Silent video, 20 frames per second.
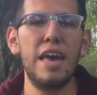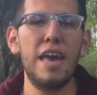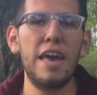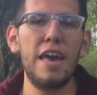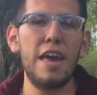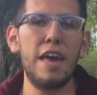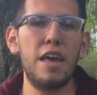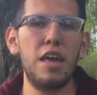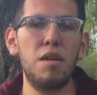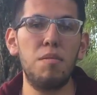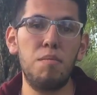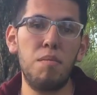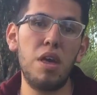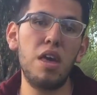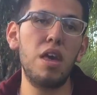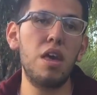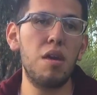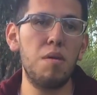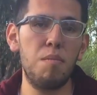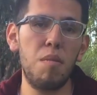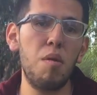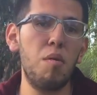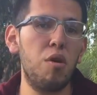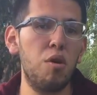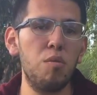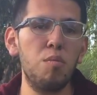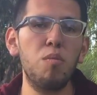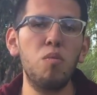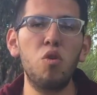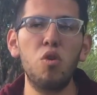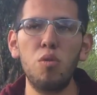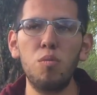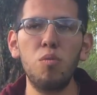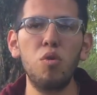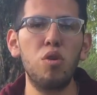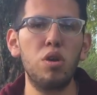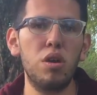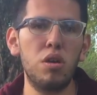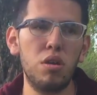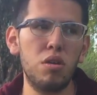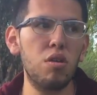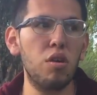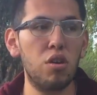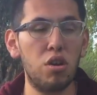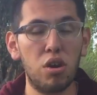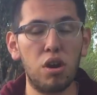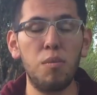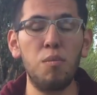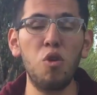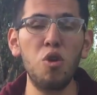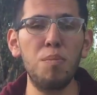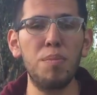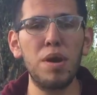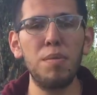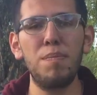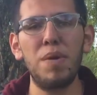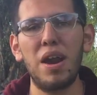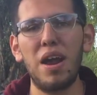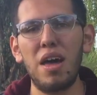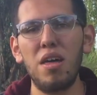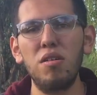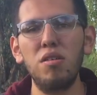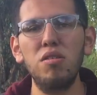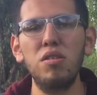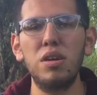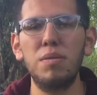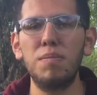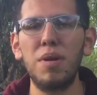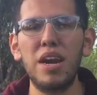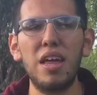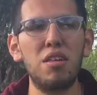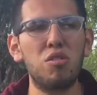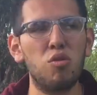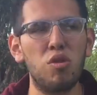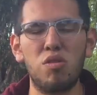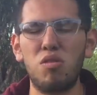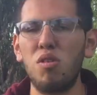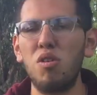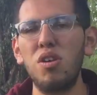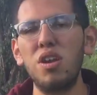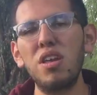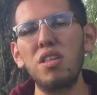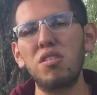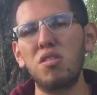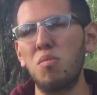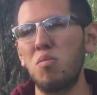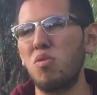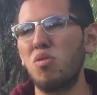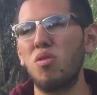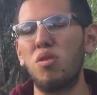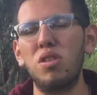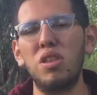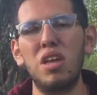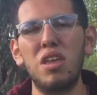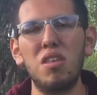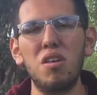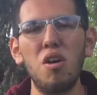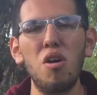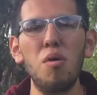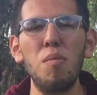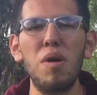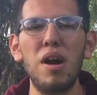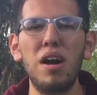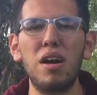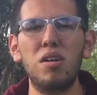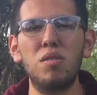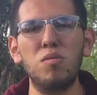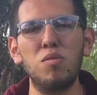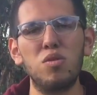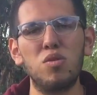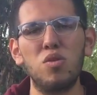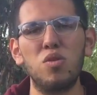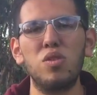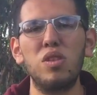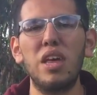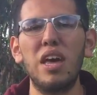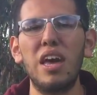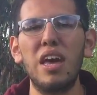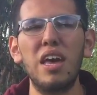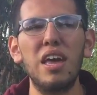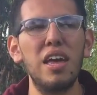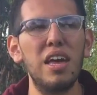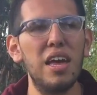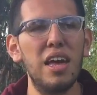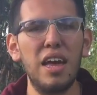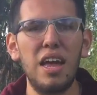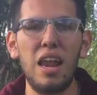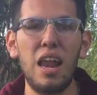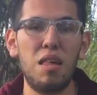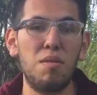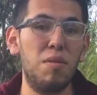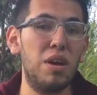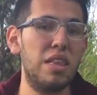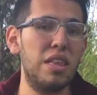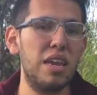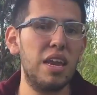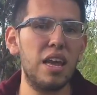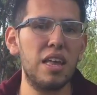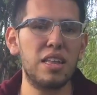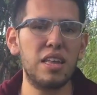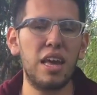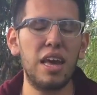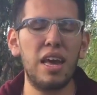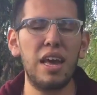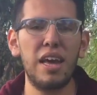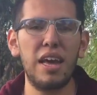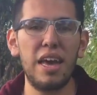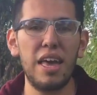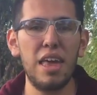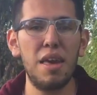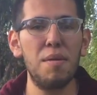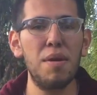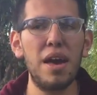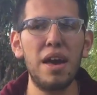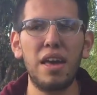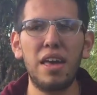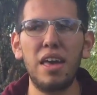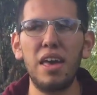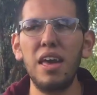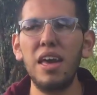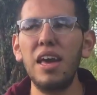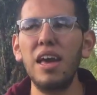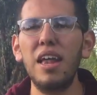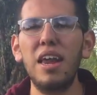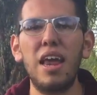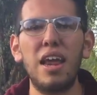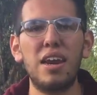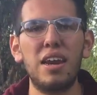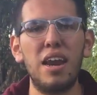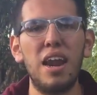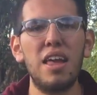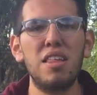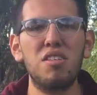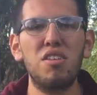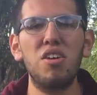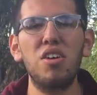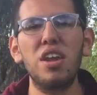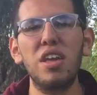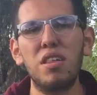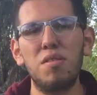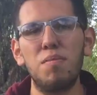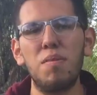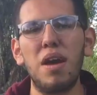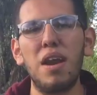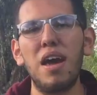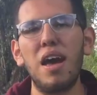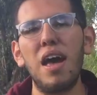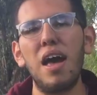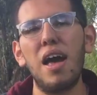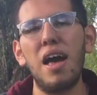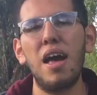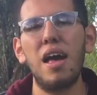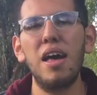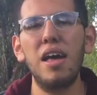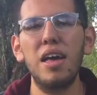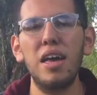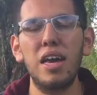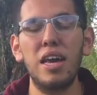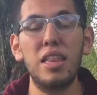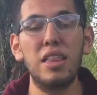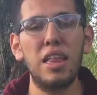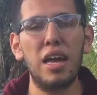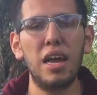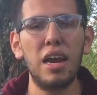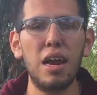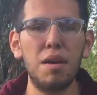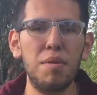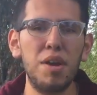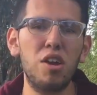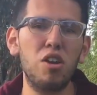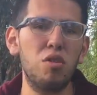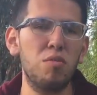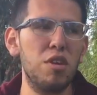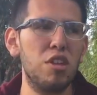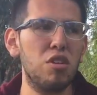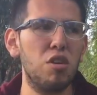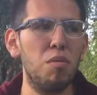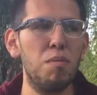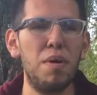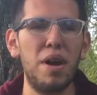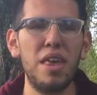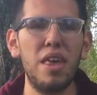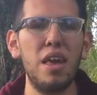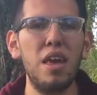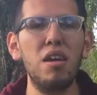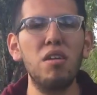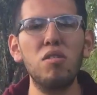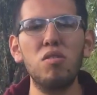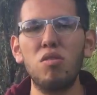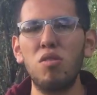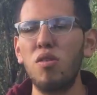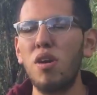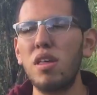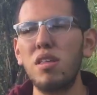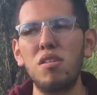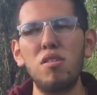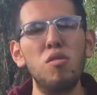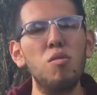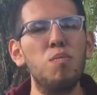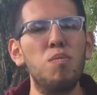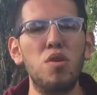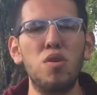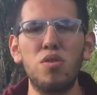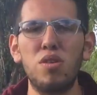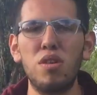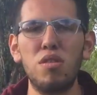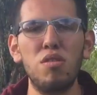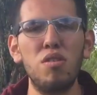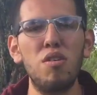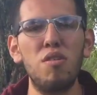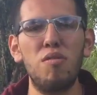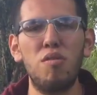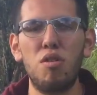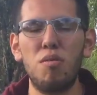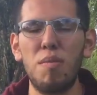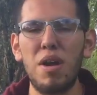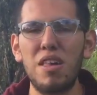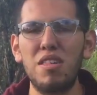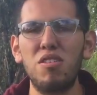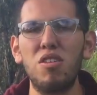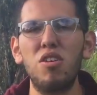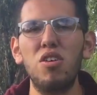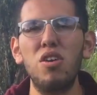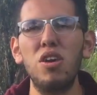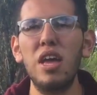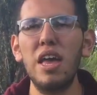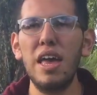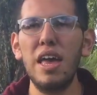Eh, y me voy muy, muy, yo creo que muy preparado en varias cuestiones, como son de idioma, como son de las materias que, que llevé aquí, las relaciones para integrarme con mis compañeros, todo ha sido un proceso de formación